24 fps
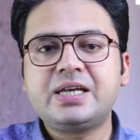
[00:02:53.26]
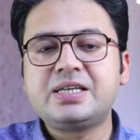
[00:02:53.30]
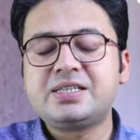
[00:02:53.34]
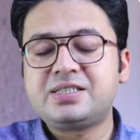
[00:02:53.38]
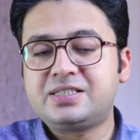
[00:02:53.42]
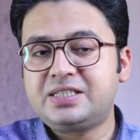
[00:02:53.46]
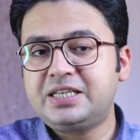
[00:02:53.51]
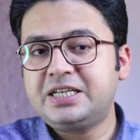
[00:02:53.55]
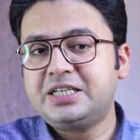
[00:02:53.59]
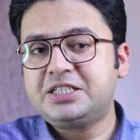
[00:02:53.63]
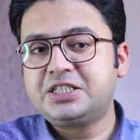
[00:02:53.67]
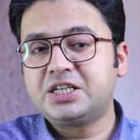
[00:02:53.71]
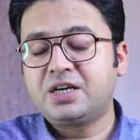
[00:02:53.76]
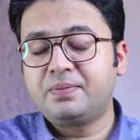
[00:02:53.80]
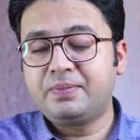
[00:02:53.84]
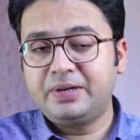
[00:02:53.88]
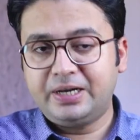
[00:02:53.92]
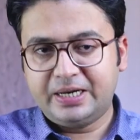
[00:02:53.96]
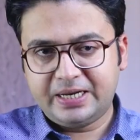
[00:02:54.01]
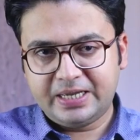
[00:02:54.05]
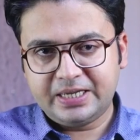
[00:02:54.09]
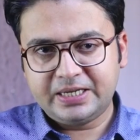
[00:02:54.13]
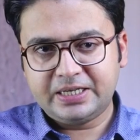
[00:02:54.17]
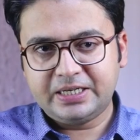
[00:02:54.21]
है जिंक
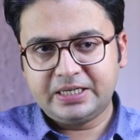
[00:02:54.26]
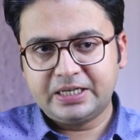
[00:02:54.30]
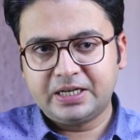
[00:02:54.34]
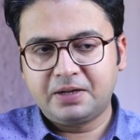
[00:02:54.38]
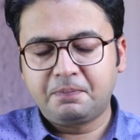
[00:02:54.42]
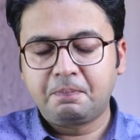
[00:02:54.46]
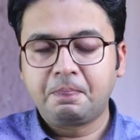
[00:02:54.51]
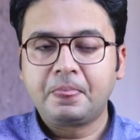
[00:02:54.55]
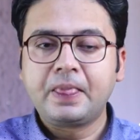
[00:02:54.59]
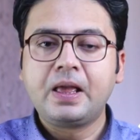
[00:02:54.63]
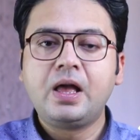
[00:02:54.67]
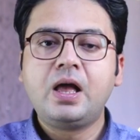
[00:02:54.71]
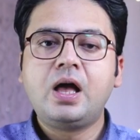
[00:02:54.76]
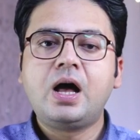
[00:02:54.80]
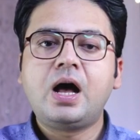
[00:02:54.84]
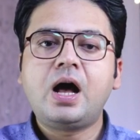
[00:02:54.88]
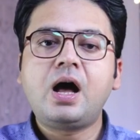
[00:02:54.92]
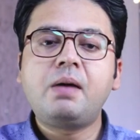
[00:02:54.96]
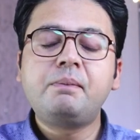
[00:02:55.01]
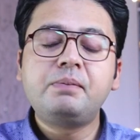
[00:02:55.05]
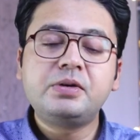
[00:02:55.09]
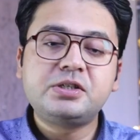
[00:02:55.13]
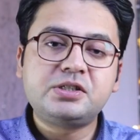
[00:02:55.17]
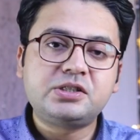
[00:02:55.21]
शामिल नहीं किया
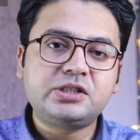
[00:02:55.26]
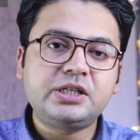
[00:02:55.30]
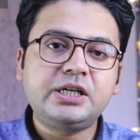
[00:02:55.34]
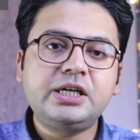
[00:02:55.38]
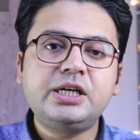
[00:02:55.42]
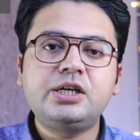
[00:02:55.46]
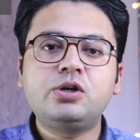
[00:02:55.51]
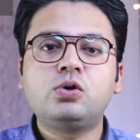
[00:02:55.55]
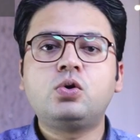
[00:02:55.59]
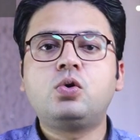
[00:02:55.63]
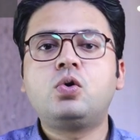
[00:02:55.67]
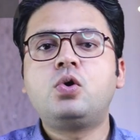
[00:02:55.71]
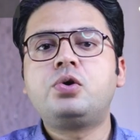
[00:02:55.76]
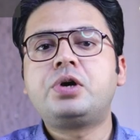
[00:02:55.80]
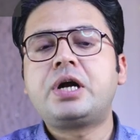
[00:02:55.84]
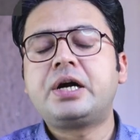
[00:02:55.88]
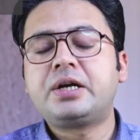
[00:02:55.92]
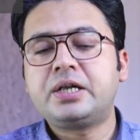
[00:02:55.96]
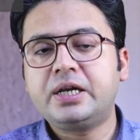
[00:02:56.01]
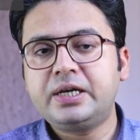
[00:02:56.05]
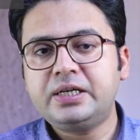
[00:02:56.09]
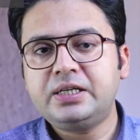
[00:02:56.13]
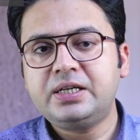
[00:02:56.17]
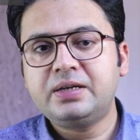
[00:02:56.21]
अब जिंक और
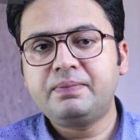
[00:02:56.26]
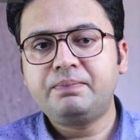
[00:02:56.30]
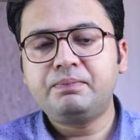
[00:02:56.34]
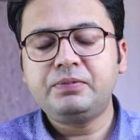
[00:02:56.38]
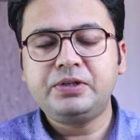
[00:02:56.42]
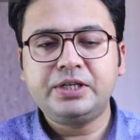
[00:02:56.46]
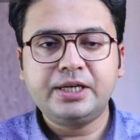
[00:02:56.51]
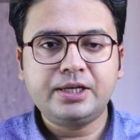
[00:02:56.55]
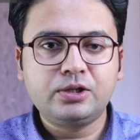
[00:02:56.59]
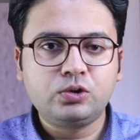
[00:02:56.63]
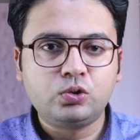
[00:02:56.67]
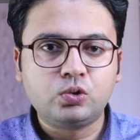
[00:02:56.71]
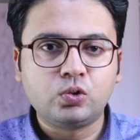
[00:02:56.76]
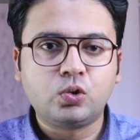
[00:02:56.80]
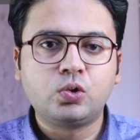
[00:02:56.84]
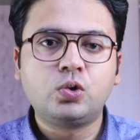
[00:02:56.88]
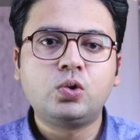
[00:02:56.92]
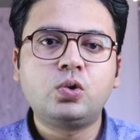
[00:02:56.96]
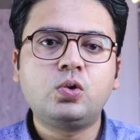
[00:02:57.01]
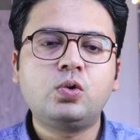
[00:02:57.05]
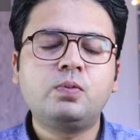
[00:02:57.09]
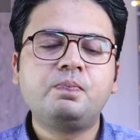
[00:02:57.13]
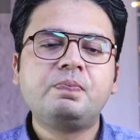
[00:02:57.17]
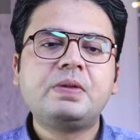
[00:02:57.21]
टाइटेनियम ये
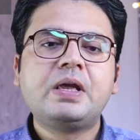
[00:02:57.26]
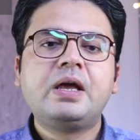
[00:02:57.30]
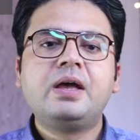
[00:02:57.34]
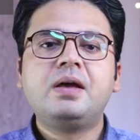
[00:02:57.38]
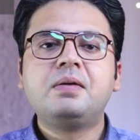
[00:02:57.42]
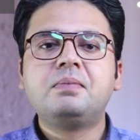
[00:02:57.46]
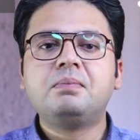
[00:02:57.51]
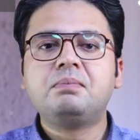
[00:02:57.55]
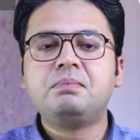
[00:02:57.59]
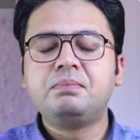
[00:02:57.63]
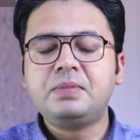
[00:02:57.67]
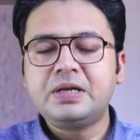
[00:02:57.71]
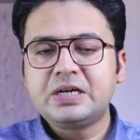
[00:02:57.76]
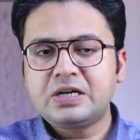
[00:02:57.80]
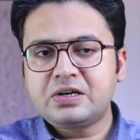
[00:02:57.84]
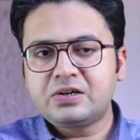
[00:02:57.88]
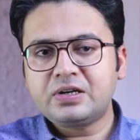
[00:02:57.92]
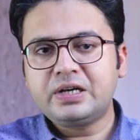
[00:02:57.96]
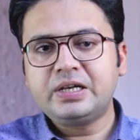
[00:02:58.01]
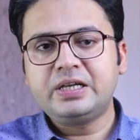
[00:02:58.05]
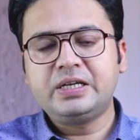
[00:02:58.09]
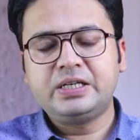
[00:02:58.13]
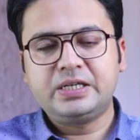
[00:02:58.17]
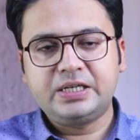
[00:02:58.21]
दोनों
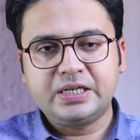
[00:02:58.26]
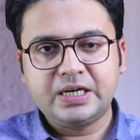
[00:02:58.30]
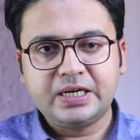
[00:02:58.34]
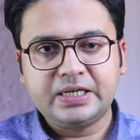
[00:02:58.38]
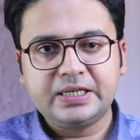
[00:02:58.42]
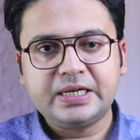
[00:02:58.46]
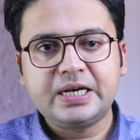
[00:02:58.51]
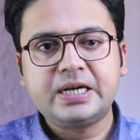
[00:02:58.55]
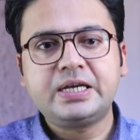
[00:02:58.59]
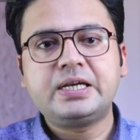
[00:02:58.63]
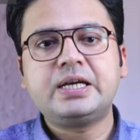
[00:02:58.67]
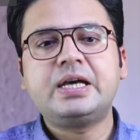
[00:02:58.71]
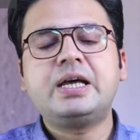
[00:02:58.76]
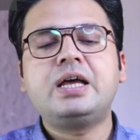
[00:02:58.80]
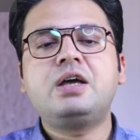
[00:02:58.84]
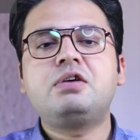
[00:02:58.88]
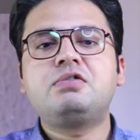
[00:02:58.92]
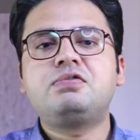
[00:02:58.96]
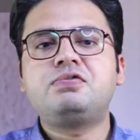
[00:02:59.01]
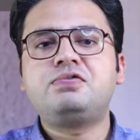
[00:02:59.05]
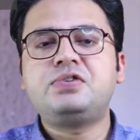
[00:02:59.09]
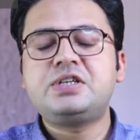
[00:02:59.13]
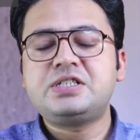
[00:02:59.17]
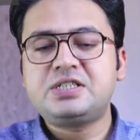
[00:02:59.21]
मिनरल इंग्रेडिएंट
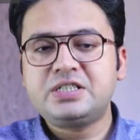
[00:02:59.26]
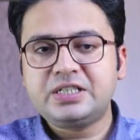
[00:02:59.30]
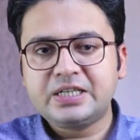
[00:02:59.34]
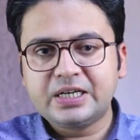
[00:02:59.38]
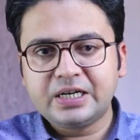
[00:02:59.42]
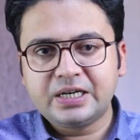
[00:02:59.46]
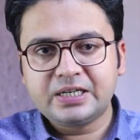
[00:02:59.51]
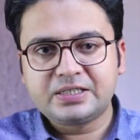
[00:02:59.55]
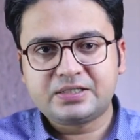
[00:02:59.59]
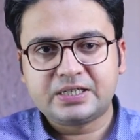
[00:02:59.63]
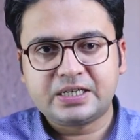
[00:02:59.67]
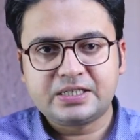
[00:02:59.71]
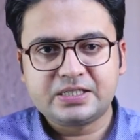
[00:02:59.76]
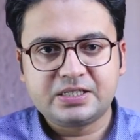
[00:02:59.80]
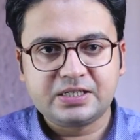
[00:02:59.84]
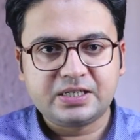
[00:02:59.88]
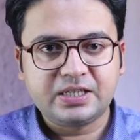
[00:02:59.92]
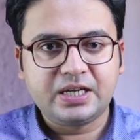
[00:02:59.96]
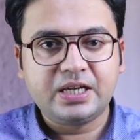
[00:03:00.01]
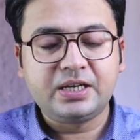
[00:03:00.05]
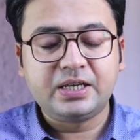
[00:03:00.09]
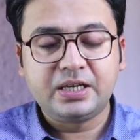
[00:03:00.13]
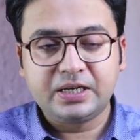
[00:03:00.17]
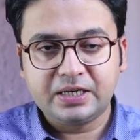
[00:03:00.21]
हैं फिज़िकल
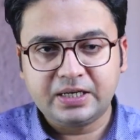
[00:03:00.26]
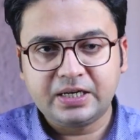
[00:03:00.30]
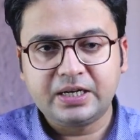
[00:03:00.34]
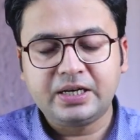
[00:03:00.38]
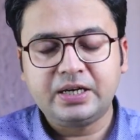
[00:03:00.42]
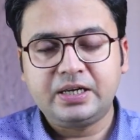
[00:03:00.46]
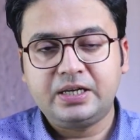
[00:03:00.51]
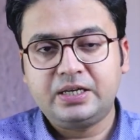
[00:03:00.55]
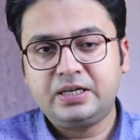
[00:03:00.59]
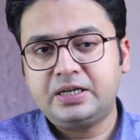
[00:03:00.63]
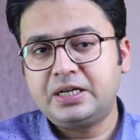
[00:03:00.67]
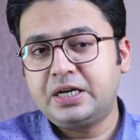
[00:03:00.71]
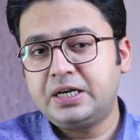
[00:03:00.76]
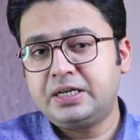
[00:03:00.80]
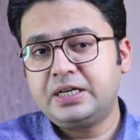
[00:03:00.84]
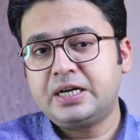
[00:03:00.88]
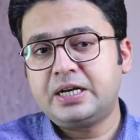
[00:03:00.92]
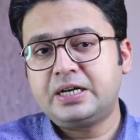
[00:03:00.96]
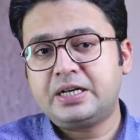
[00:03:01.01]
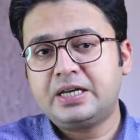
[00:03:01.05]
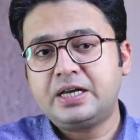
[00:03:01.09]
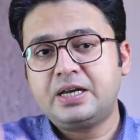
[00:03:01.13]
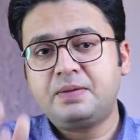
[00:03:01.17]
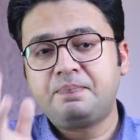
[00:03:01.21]
सनस्क्रीन इंग्रेडिएंट